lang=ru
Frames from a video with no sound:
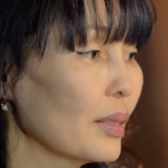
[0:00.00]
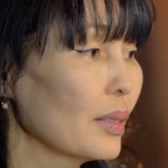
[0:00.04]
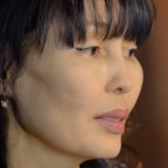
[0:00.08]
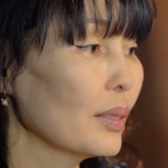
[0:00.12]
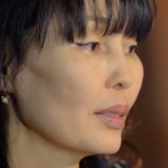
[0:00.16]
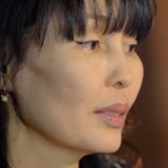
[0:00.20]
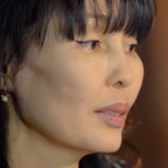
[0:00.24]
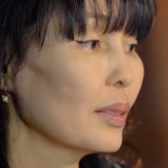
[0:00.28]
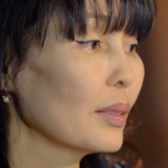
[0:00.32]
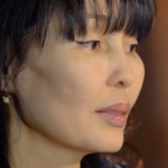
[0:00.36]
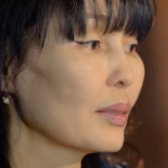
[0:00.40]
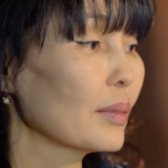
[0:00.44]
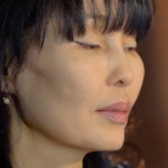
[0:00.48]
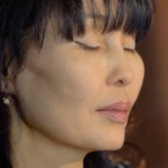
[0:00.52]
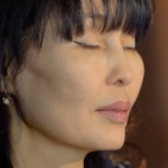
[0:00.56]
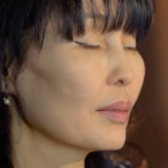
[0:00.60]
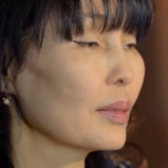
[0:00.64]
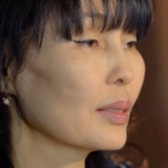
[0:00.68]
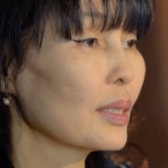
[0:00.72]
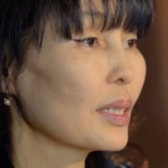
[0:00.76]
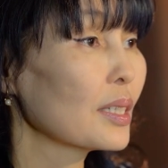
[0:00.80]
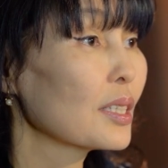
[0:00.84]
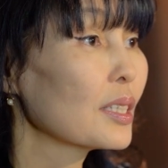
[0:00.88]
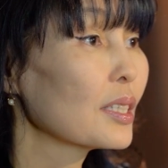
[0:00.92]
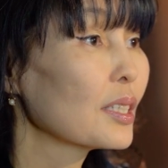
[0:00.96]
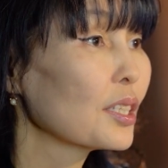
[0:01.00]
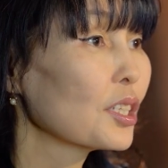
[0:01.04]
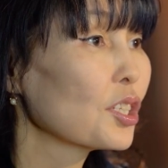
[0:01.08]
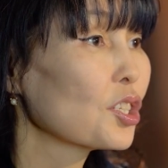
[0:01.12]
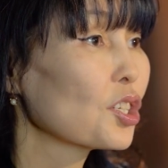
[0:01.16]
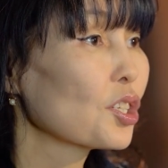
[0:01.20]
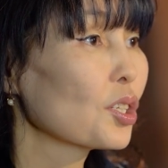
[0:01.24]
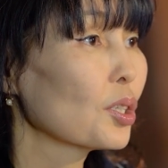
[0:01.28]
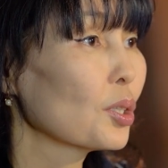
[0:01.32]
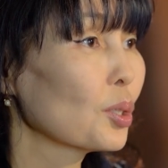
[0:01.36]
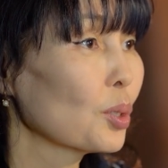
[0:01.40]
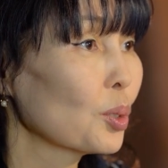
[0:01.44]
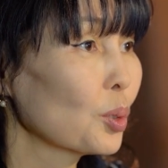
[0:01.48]
и
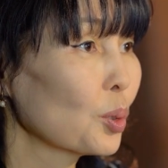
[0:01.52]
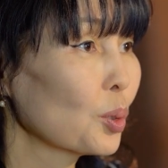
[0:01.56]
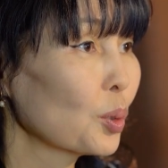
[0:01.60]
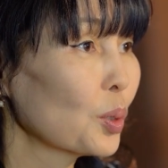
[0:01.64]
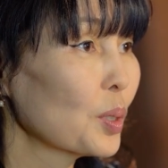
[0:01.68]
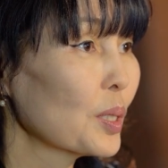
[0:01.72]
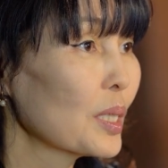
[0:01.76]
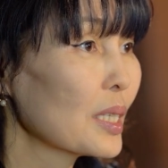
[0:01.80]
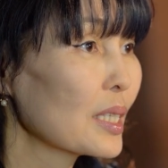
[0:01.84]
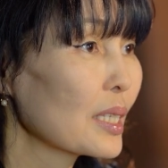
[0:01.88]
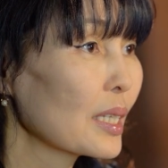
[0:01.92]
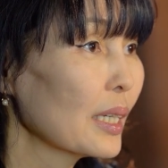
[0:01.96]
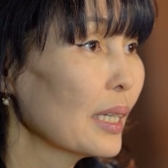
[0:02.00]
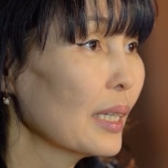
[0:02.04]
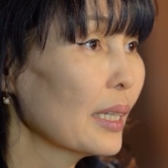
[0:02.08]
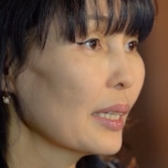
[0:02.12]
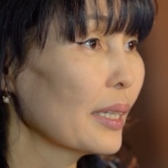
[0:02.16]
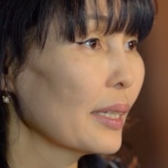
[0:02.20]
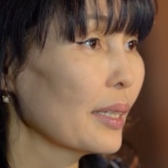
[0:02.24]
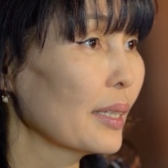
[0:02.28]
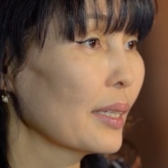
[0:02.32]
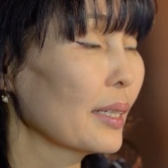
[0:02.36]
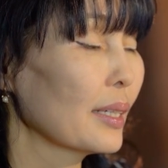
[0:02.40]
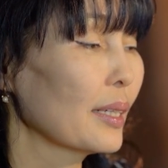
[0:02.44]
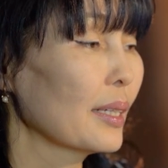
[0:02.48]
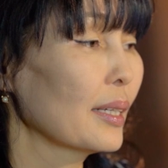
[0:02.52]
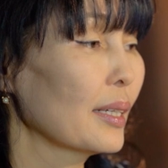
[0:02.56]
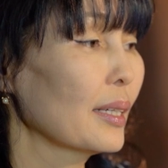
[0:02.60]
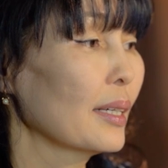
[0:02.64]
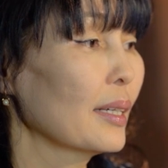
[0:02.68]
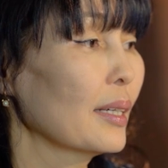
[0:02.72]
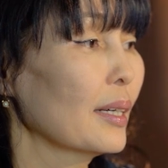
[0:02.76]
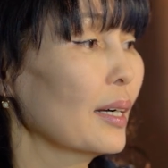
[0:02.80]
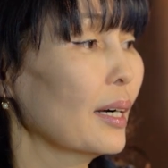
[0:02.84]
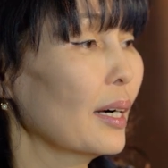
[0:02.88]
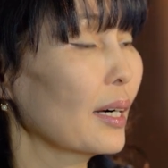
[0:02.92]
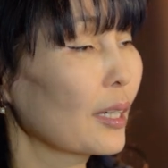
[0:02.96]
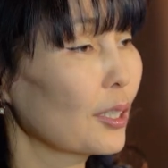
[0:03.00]
достичь той цели,
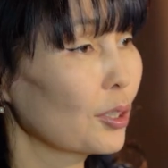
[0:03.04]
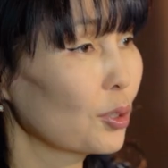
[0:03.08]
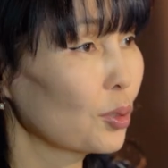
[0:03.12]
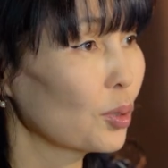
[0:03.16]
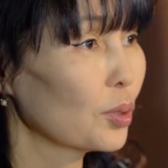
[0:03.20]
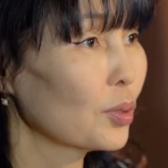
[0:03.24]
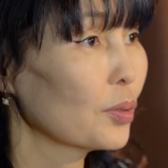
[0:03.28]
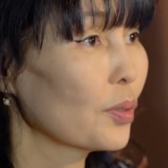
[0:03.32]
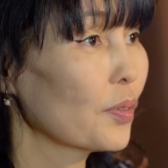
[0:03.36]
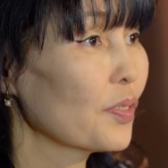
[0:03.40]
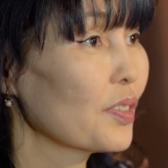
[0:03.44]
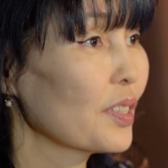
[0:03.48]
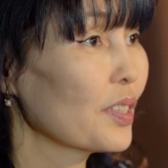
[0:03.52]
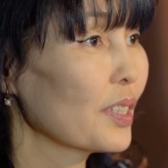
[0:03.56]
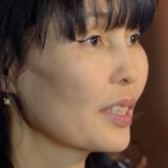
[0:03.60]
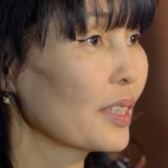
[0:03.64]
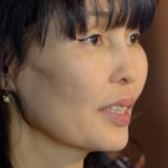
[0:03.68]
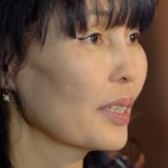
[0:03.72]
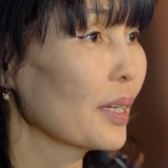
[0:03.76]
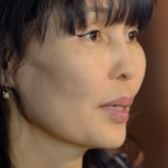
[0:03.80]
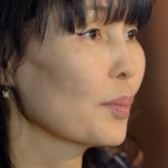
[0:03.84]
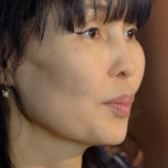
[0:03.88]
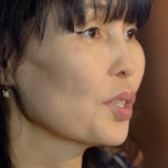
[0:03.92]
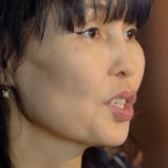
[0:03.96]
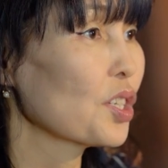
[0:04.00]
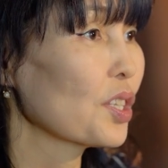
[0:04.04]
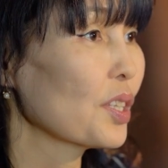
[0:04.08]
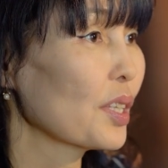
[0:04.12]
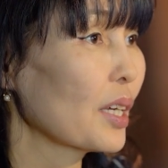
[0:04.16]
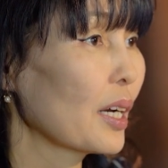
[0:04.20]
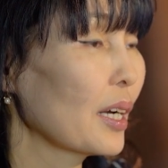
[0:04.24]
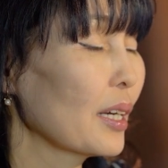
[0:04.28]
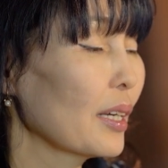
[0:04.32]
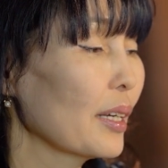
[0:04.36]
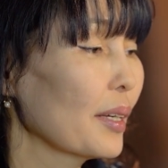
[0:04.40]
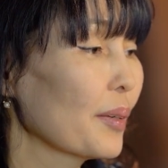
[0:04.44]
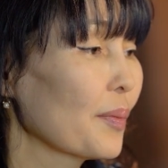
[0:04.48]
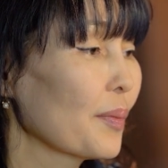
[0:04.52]
о которой вы всегда
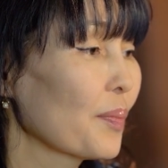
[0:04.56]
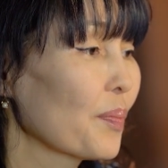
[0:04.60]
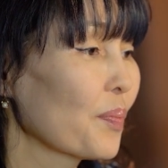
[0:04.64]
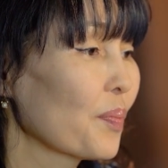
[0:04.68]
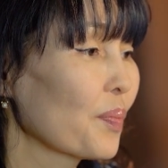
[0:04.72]
мечтали.